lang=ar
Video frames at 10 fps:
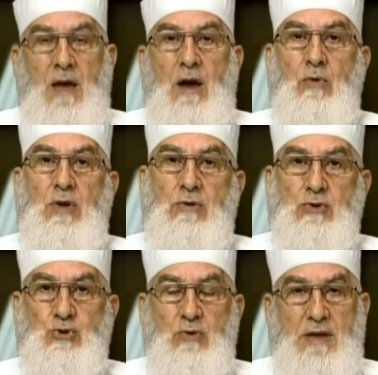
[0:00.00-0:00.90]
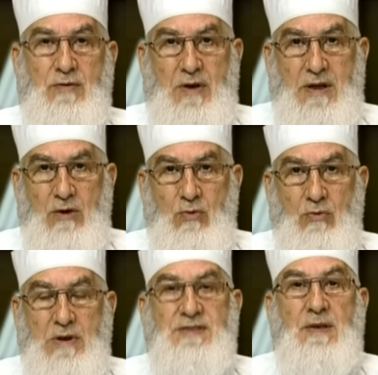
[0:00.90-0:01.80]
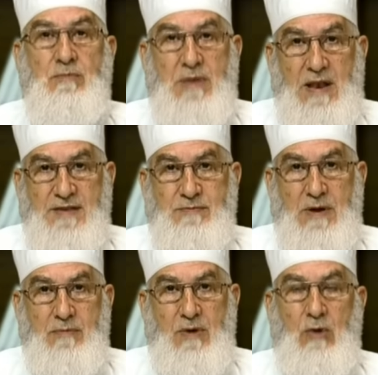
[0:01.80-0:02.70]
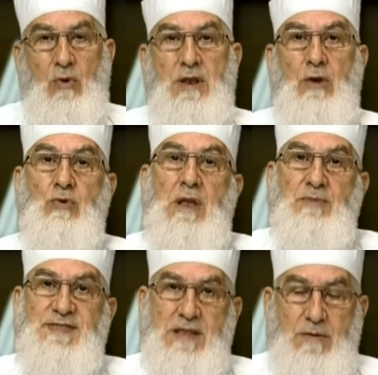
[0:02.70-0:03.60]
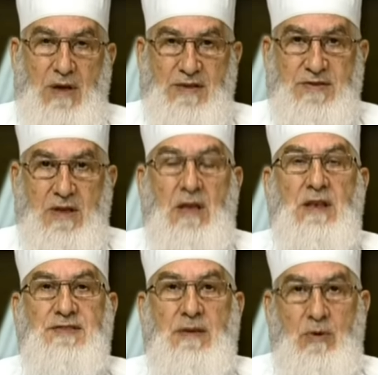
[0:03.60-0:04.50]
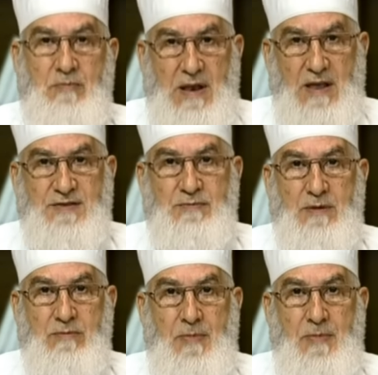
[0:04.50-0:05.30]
أو يقص أظفاره لسبب من الأسباب أو أنه يلبس لباس لسبب من الأسباب